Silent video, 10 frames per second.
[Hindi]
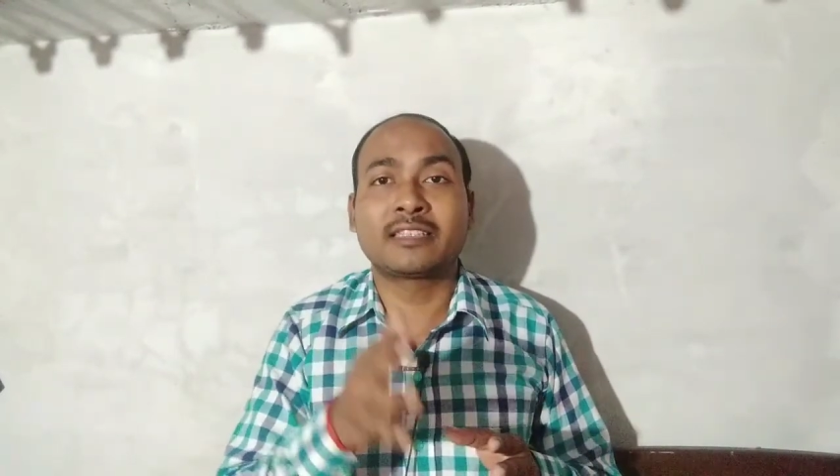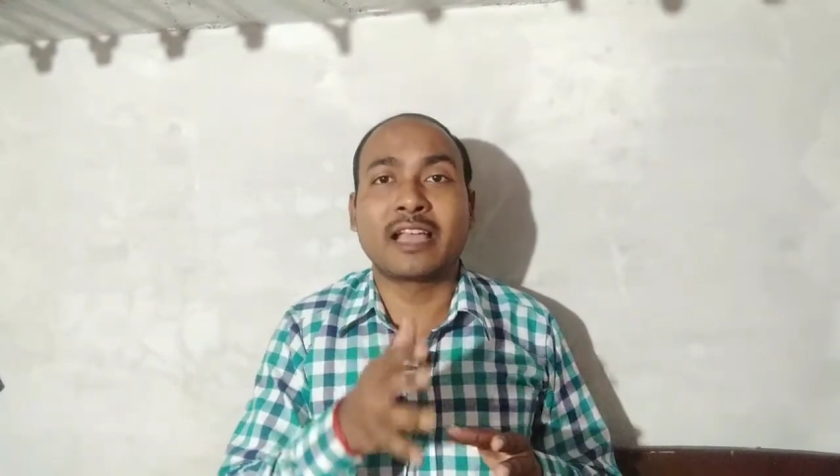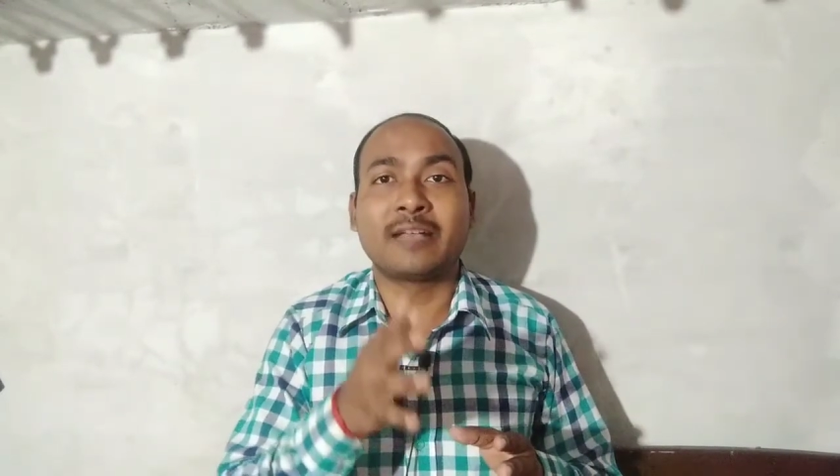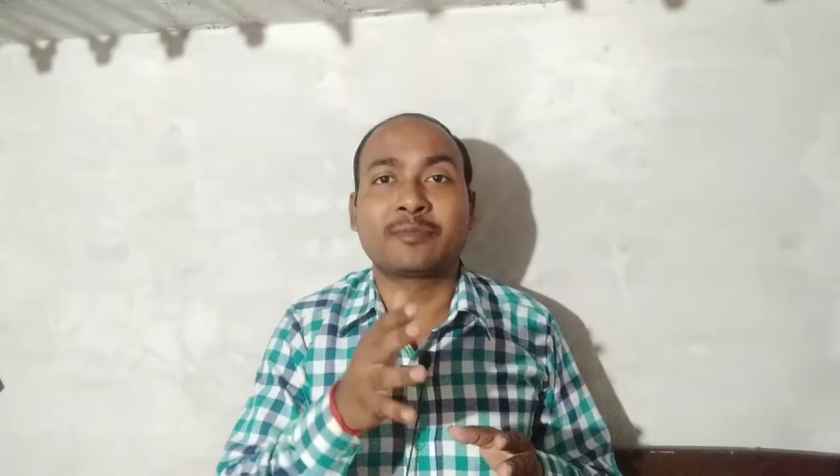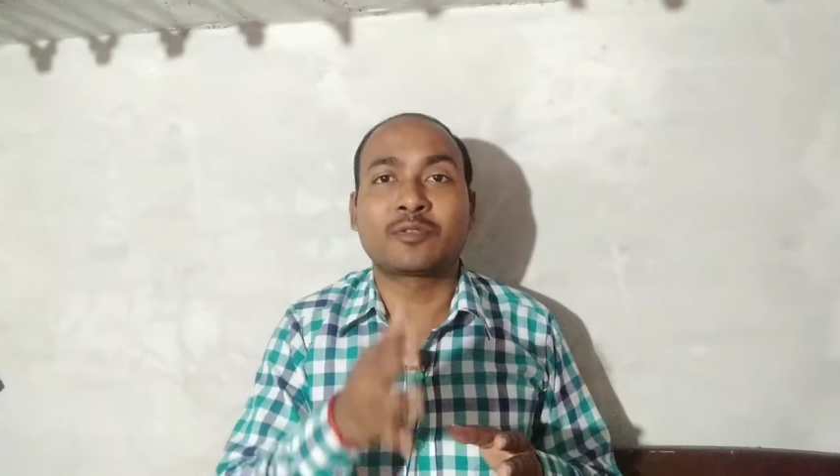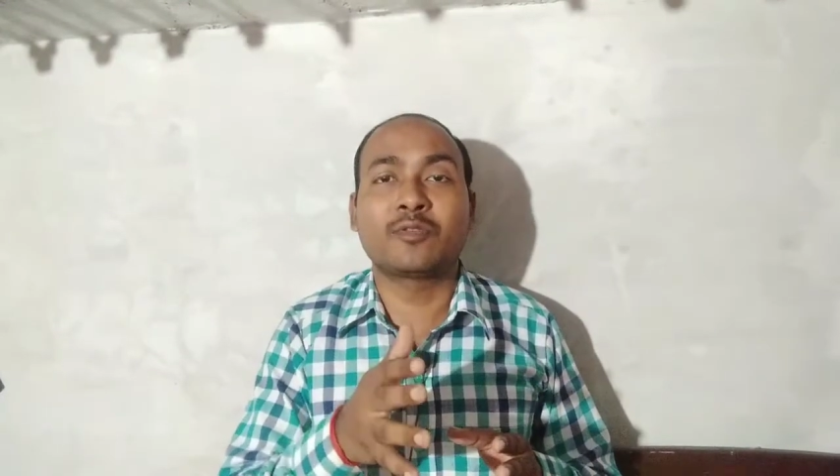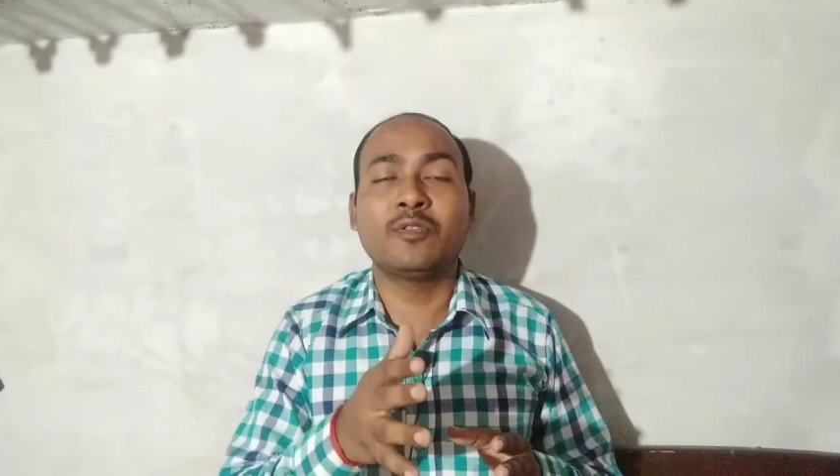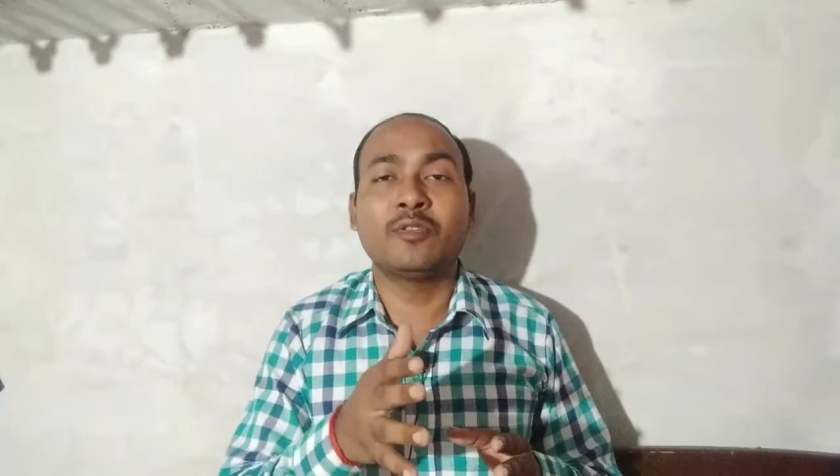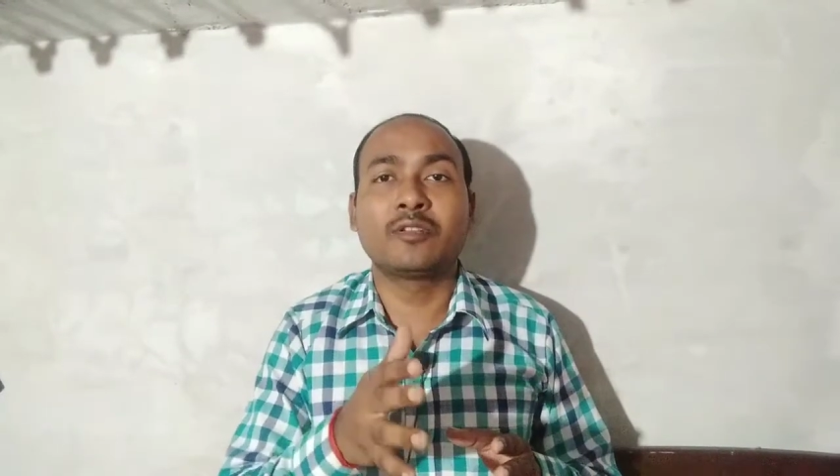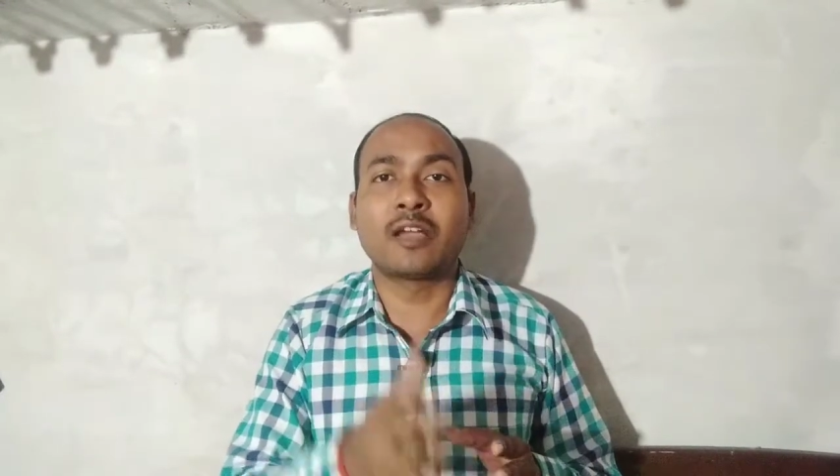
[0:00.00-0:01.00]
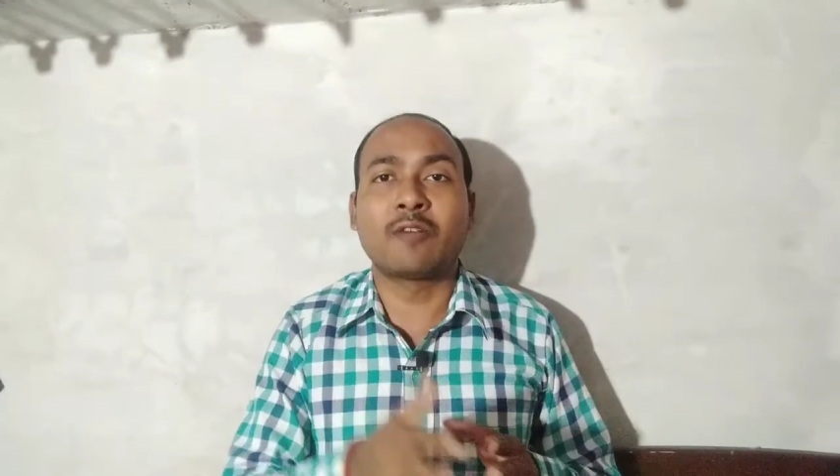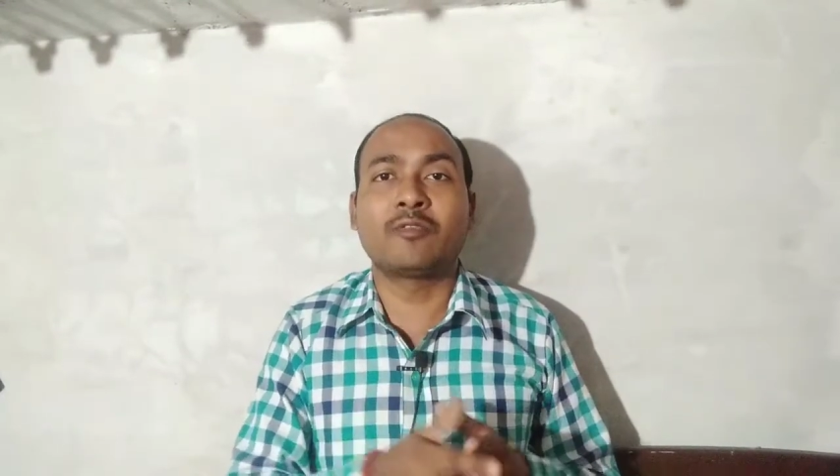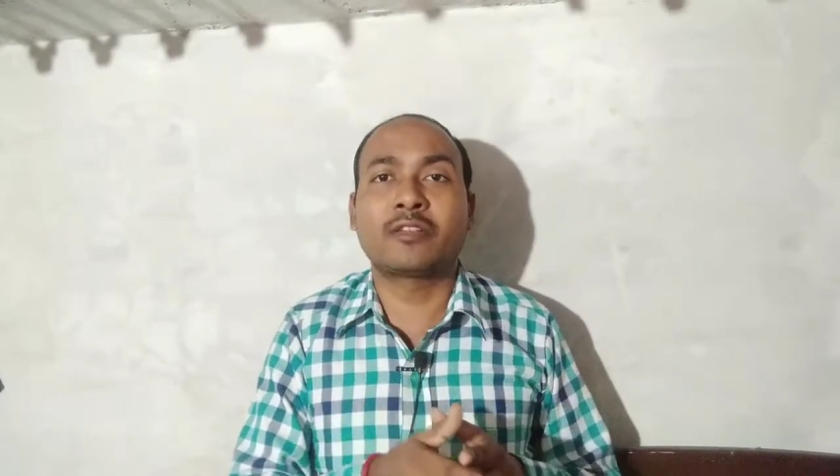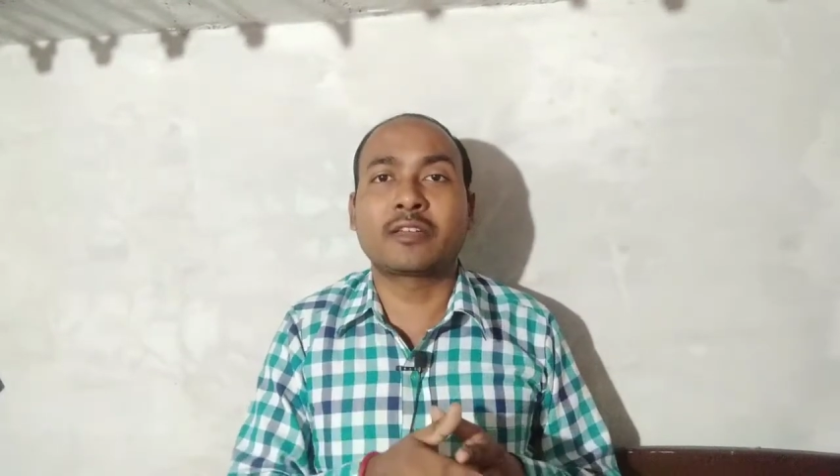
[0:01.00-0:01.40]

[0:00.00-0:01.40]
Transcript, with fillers: इस ऐप्स को डाउनलोड